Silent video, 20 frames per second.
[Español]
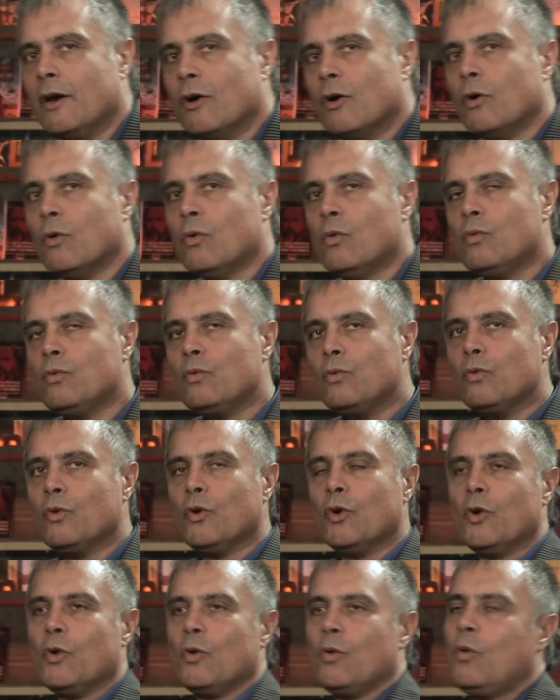digo,
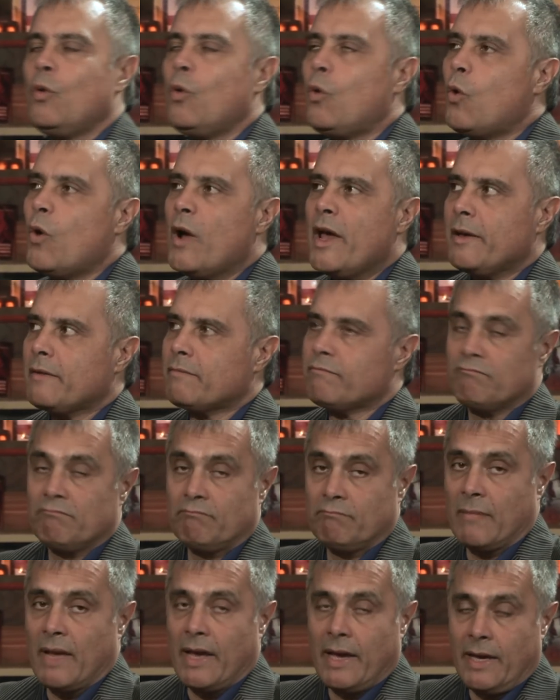un, un juez
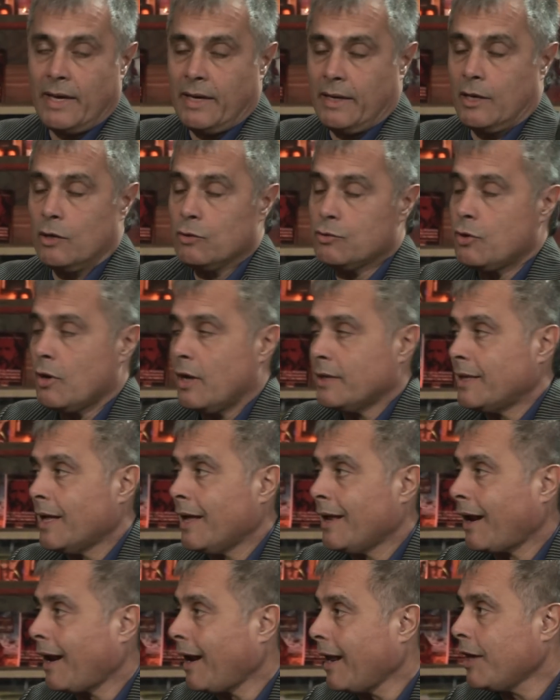e incluso
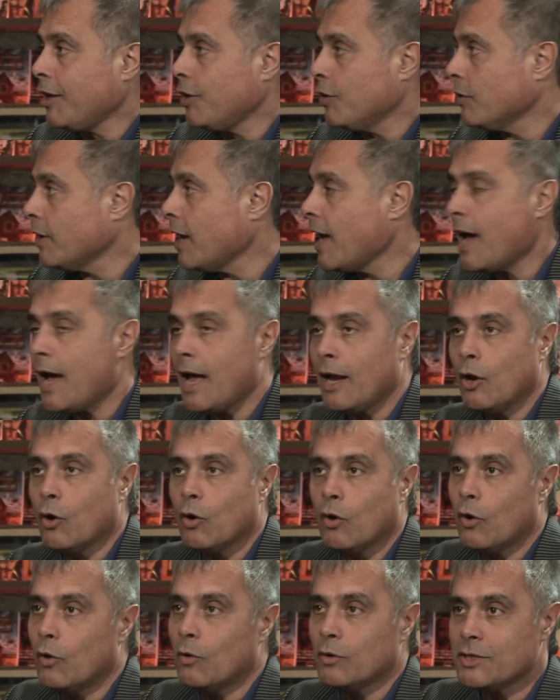hasta regional
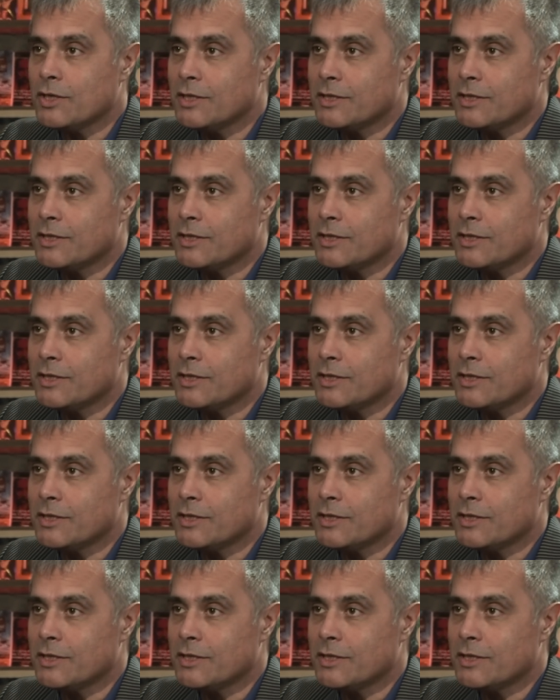o,